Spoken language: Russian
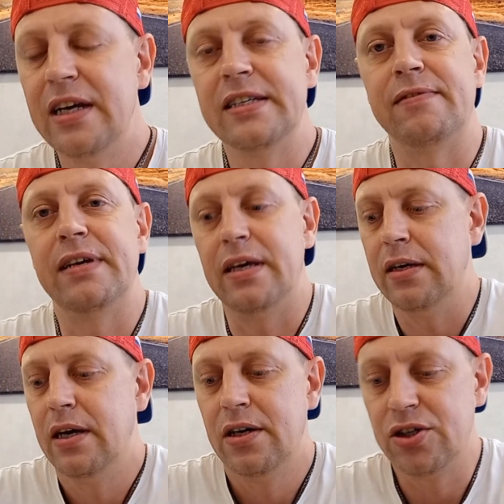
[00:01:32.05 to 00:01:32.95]

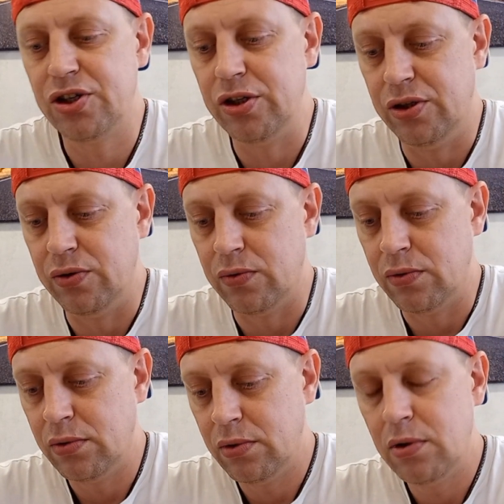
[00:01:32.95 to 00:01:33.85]
своей жизнью.
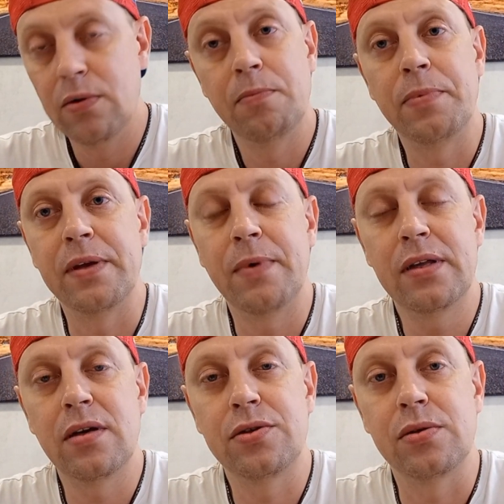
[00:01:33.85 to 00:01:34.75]

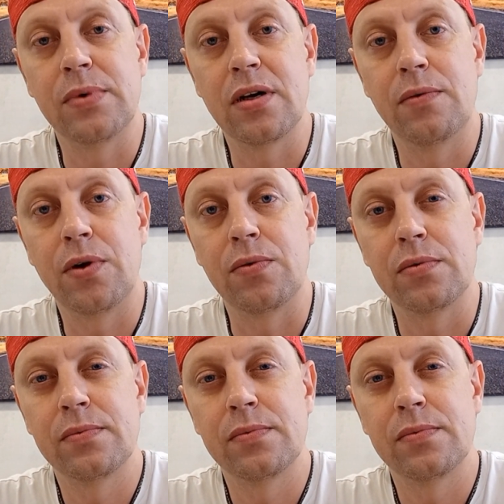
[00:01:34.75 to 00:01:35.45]
Понимаете, о чем я говорю?